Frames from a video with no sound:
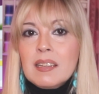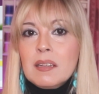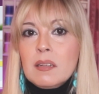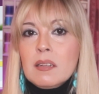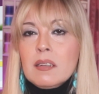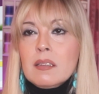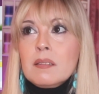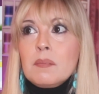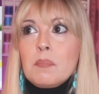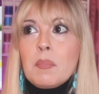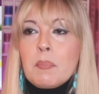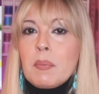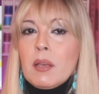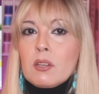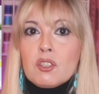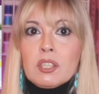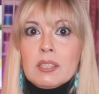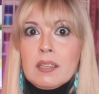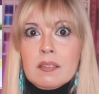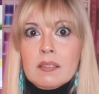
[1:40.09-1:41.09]
eh, mi
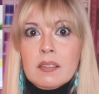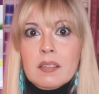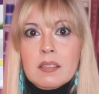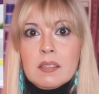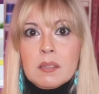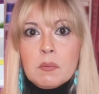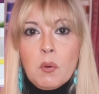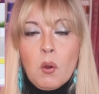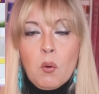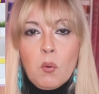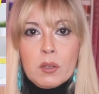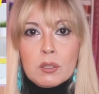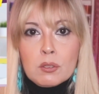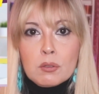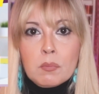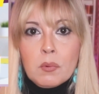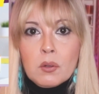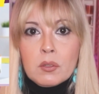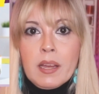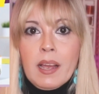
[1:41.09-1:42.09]
piace tantissimo
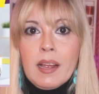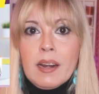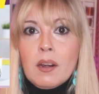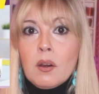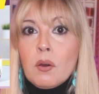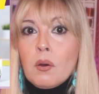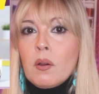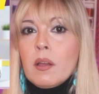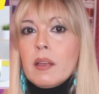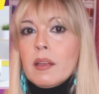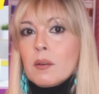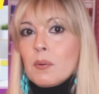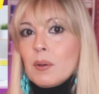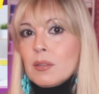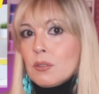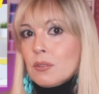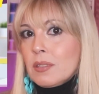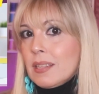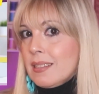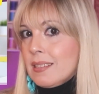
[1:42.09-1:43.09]
questo modello e
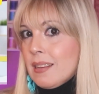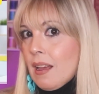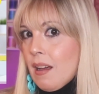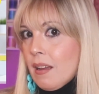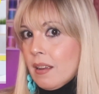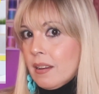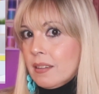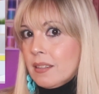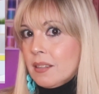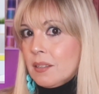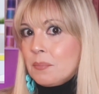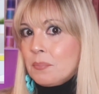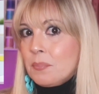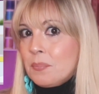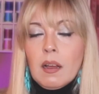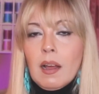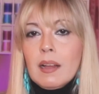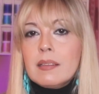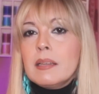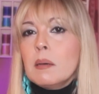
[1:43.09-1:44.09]
questo design
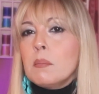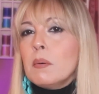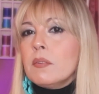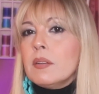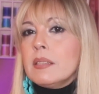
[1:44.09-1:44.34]
andiamo